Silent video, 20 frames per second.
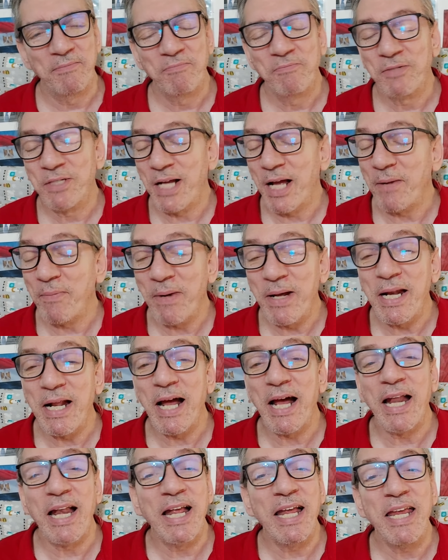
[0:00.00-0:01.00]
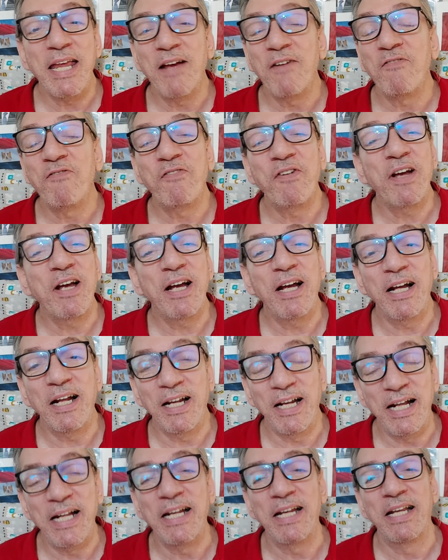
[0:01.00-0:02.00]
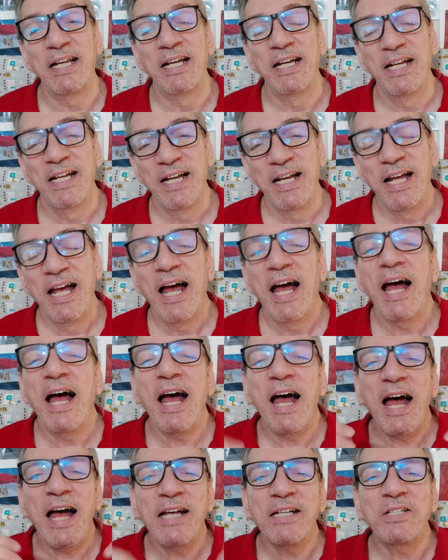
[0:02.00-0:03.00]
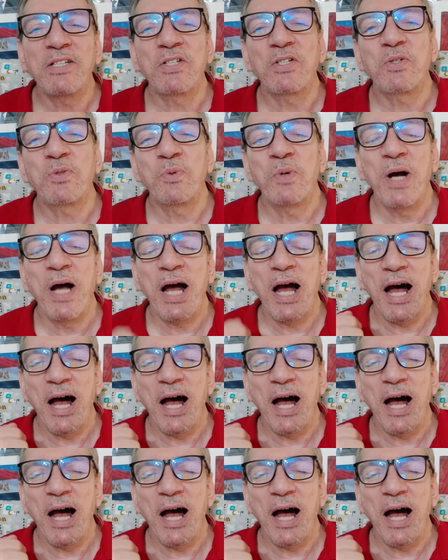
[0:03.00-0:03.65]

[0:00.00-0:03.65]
صعبان عليا فعلا اسوا